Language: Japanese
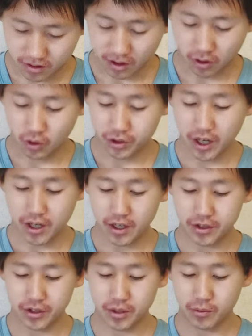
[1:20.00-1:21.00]
じゃあ答え
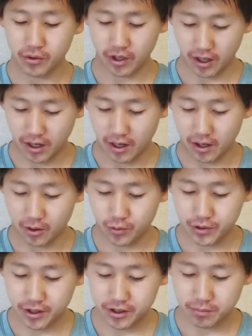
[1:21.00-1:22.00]
やすいものから
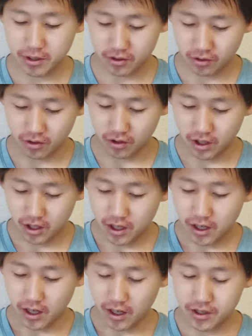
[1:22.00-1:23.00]
ふたつめの
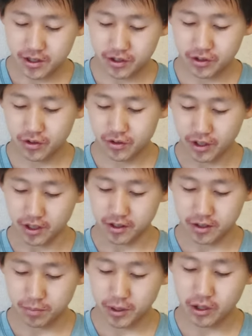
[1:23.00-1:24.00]
足作り、
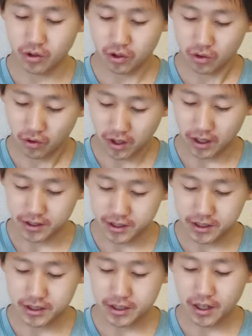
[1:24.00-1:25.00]
スピード強化、
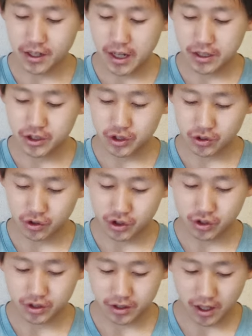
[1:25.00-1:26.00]
実践練習の
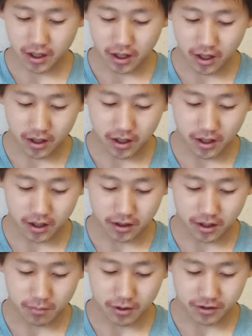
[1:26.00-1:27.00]
順で考え
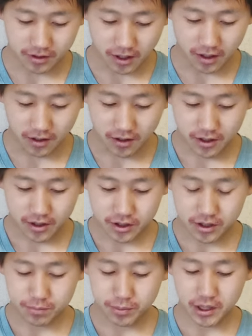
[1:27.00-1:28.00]
ていますが、
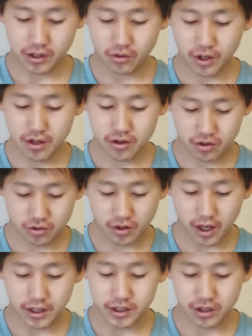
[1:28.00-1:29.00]
スピード練習、
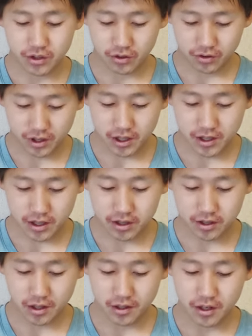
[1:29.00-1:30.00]
足作り、
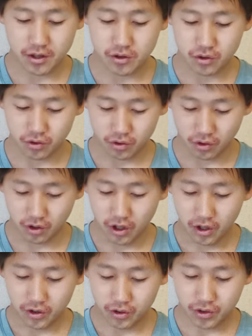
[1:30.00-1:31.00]
実践練習と、
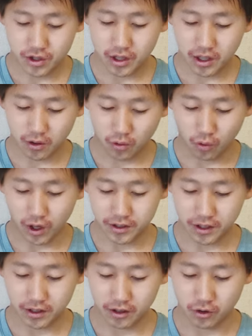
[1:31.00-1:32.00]
どちらが効果
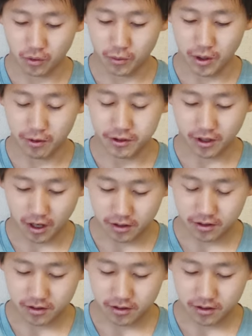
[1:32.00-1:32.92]
的だと思いますか？